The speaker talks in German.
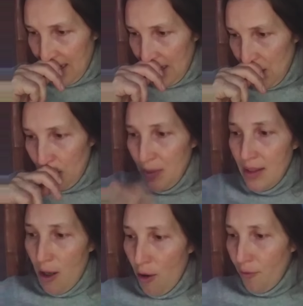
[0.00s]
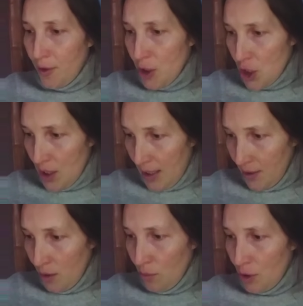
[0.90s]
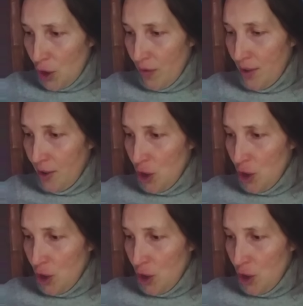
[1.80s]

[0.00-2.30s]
Ich bin aufgestanden und ich werde